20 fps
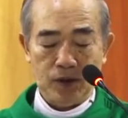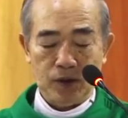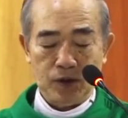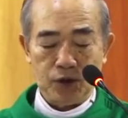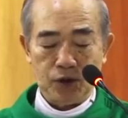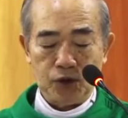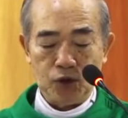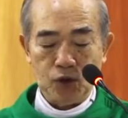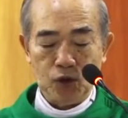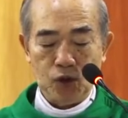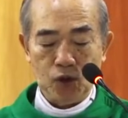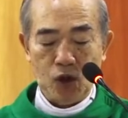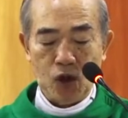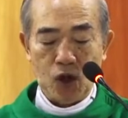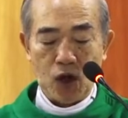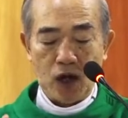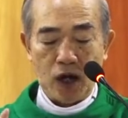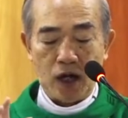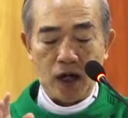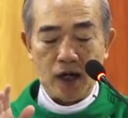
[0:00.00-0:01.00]
Dù
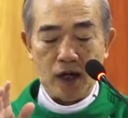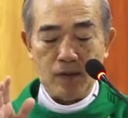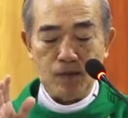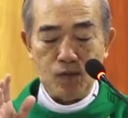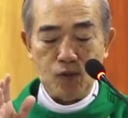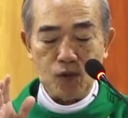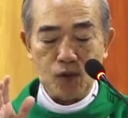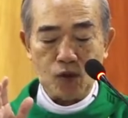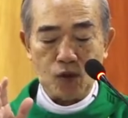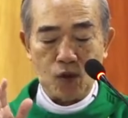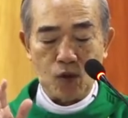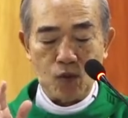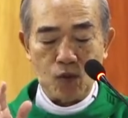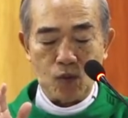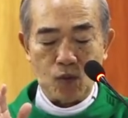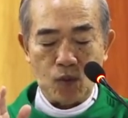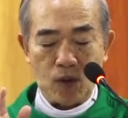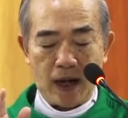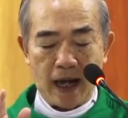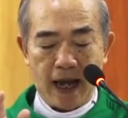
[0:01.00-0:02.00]
họ không
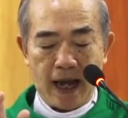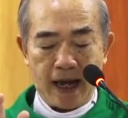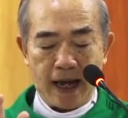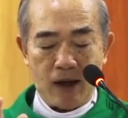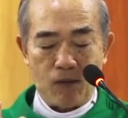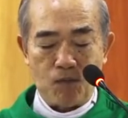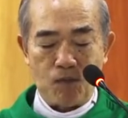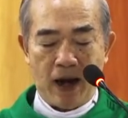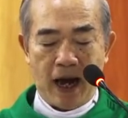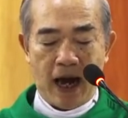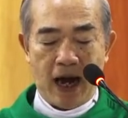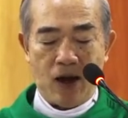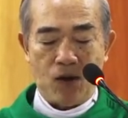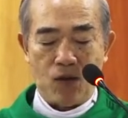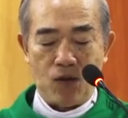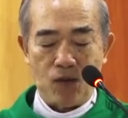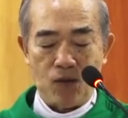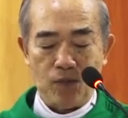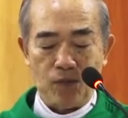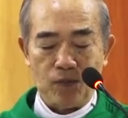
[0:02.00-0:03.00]
cùng là đồng
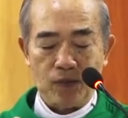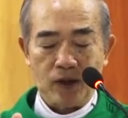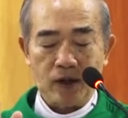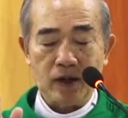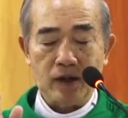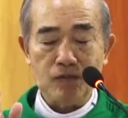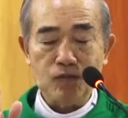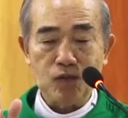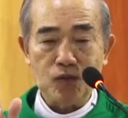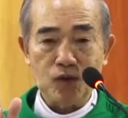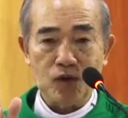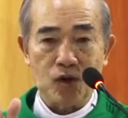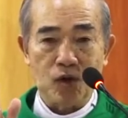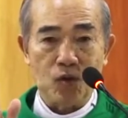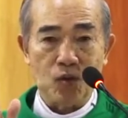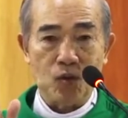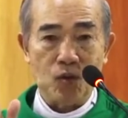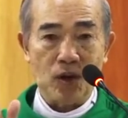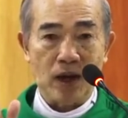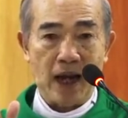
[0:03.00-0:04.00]
bào, không
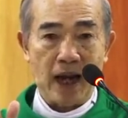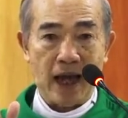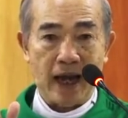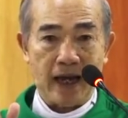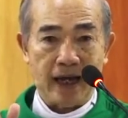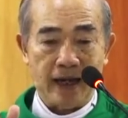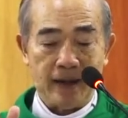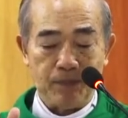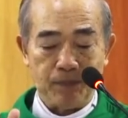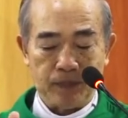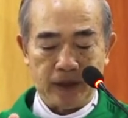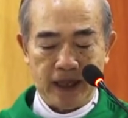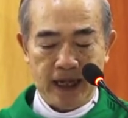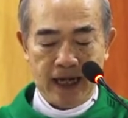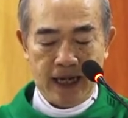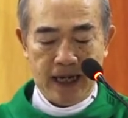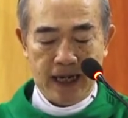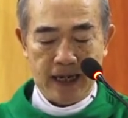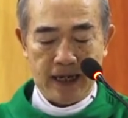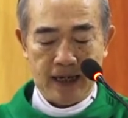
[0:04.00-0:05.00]
cùng là niềm
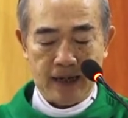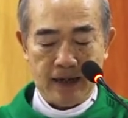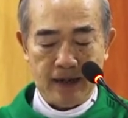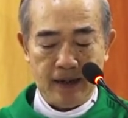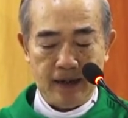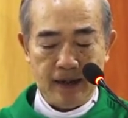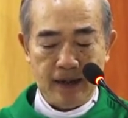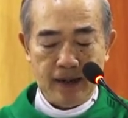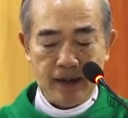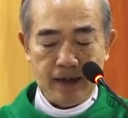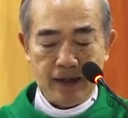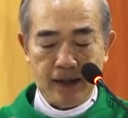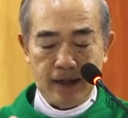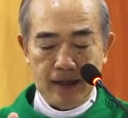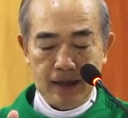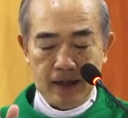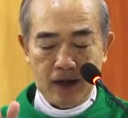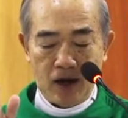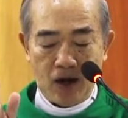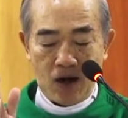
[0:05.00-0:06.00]
tin,
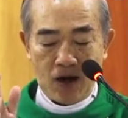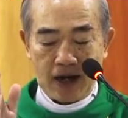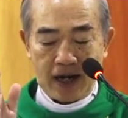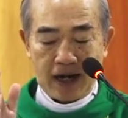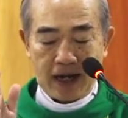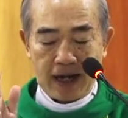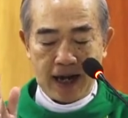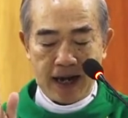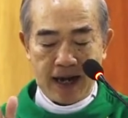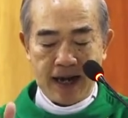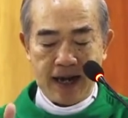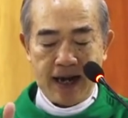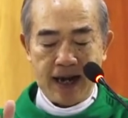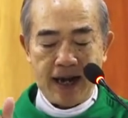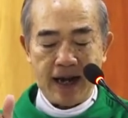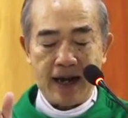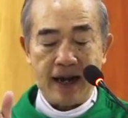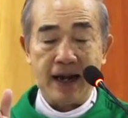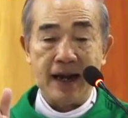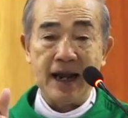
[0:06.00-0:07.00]
nhưng họ cần
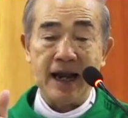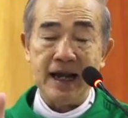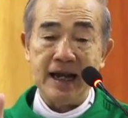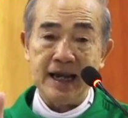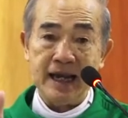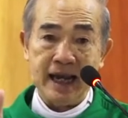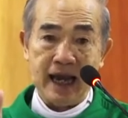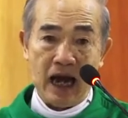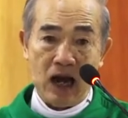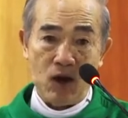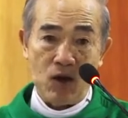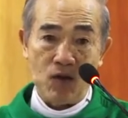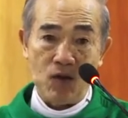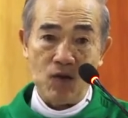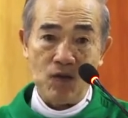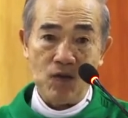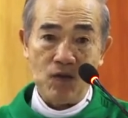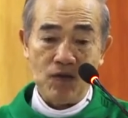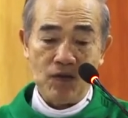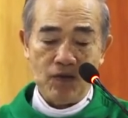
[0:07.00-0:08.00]
đến nhau
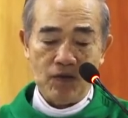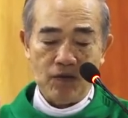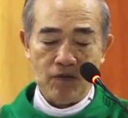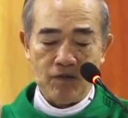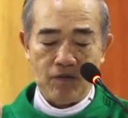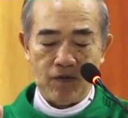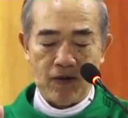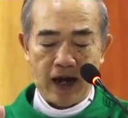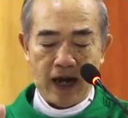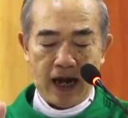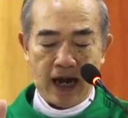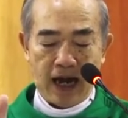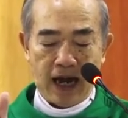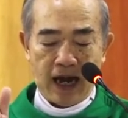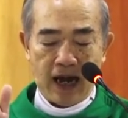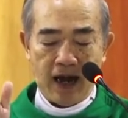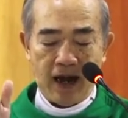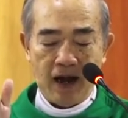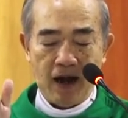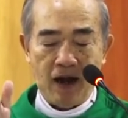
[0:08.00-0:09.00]

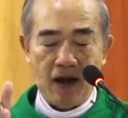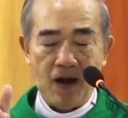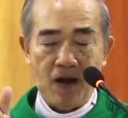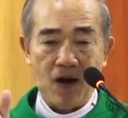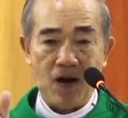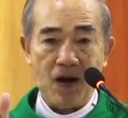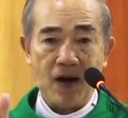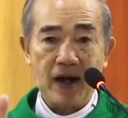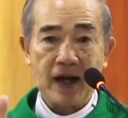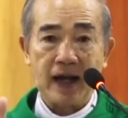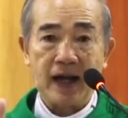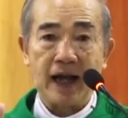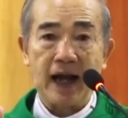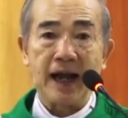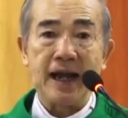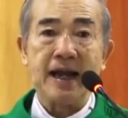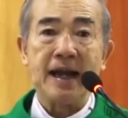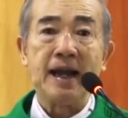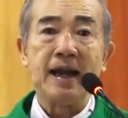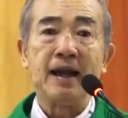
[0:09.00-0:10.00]
và họ
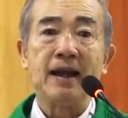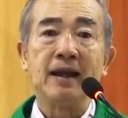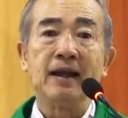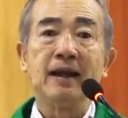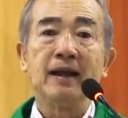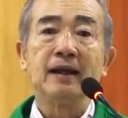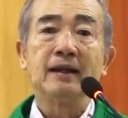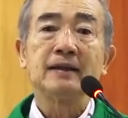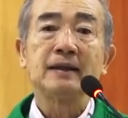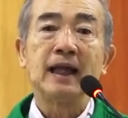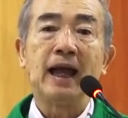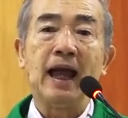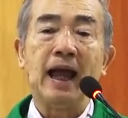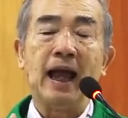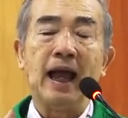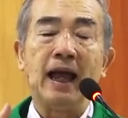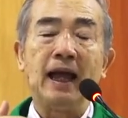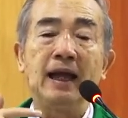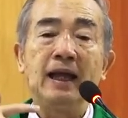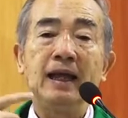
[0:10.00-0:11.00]
cần
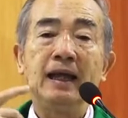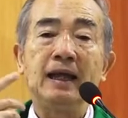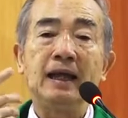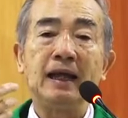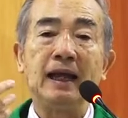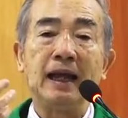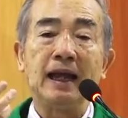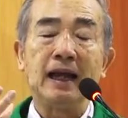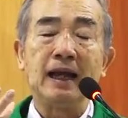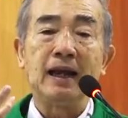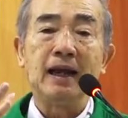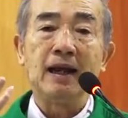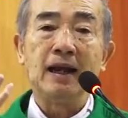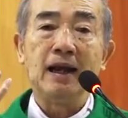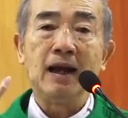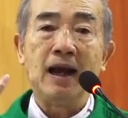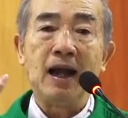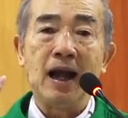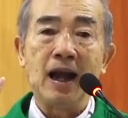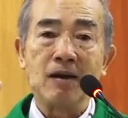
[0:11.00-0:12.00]
thể hiện
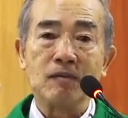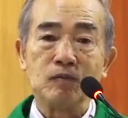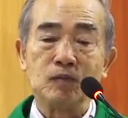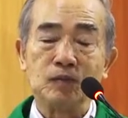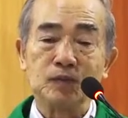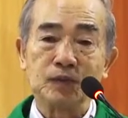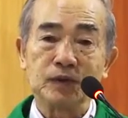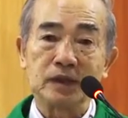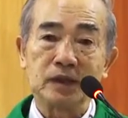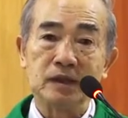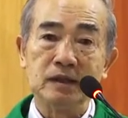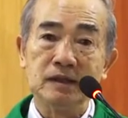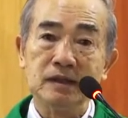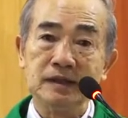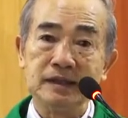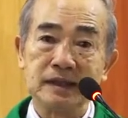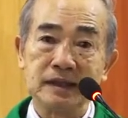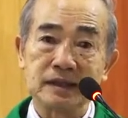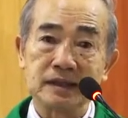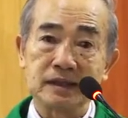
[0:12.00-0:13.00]
lòng
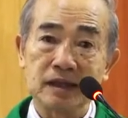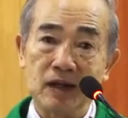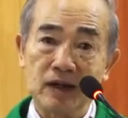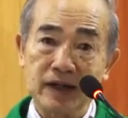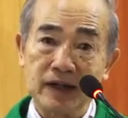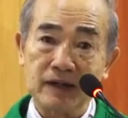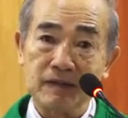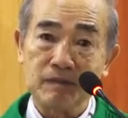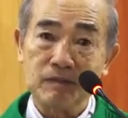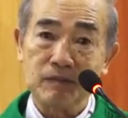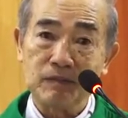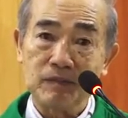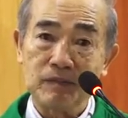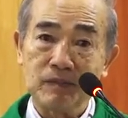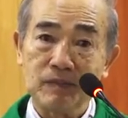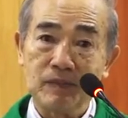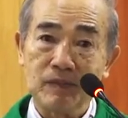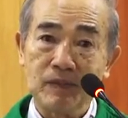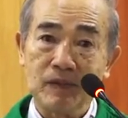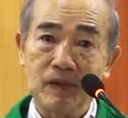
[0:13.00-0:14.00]
thương xót
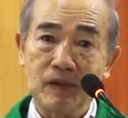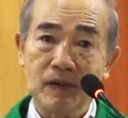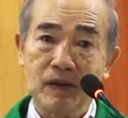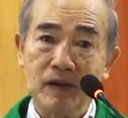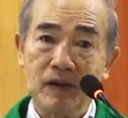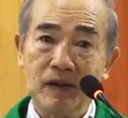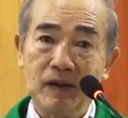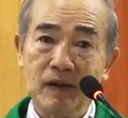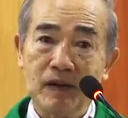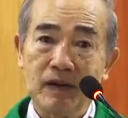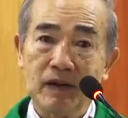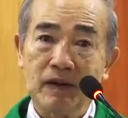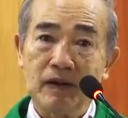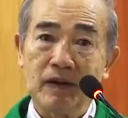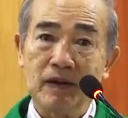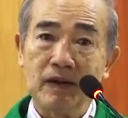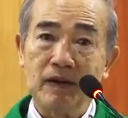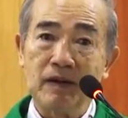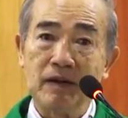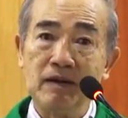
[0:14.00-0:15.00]

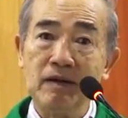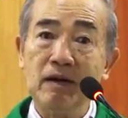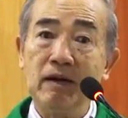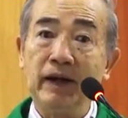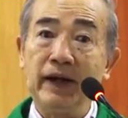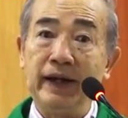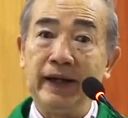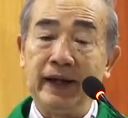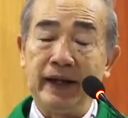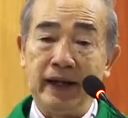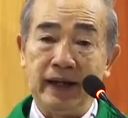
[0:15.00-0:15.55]
người